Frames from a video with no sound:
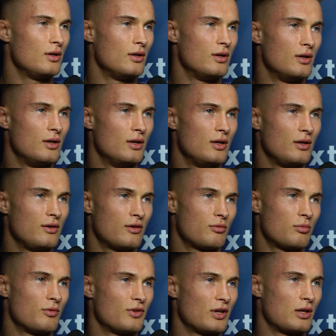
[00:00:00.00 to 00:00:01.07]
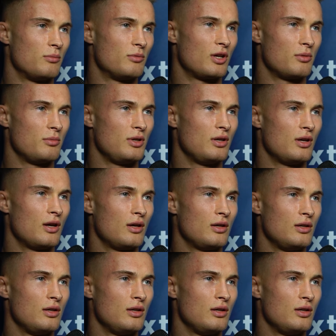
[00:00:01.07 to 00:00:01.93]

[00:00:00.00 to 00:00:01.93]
E, jesteśmy w takim terminie